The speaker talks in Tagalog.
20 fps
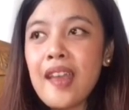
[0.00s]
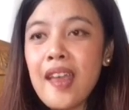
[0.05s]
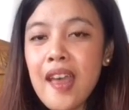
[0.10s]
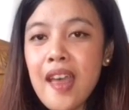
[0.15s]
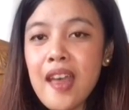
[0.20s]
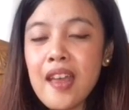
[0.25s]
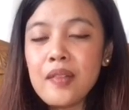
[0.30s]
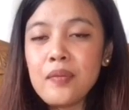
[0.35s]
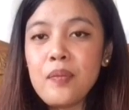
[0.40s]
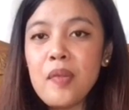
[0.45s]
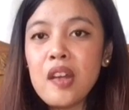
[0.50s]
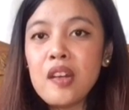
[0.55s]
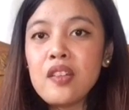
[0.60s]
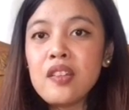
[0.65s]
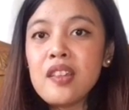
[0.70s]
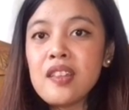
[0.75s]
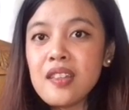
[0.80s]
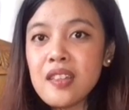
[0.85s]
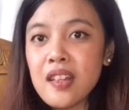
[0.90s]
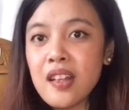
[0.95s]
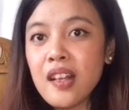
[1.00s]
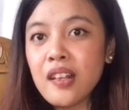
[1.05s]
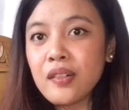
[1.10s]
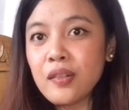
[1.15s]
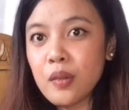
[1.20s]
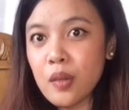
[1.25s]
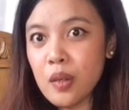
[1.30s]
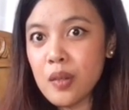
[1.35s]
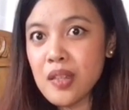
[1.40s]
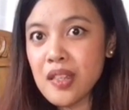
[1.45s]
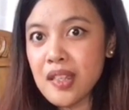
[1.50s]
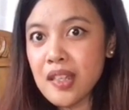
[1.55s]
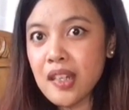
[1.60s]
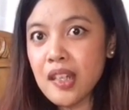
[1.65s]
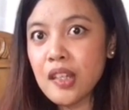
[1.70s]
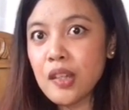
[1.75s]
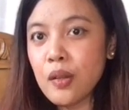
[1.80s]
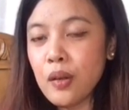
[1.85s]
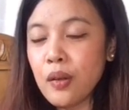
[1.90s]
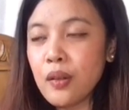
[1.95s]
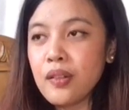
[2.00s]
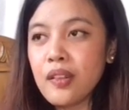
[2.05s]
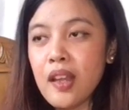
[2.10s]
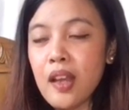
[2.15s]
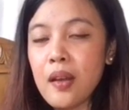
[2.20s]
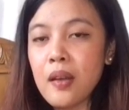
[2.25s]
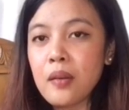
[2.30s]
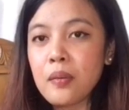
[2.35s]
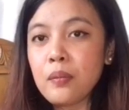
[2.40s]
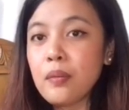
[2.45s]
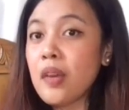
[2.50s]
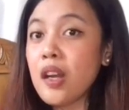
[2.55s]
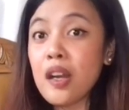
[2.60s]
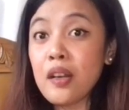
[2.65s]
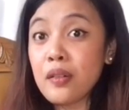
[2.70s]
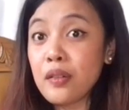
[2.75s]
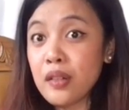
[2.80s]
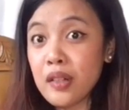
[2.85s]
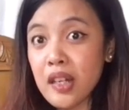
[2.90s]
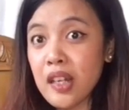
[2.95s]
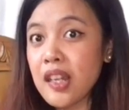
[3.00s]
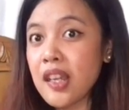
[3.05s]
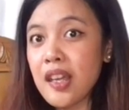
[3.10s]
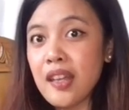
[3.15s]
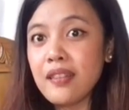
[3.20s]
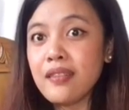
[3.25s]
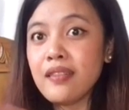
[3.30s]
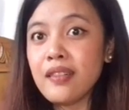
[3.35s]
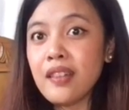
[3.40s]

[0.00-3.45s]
And, meron din silang grocery doon na mga Korean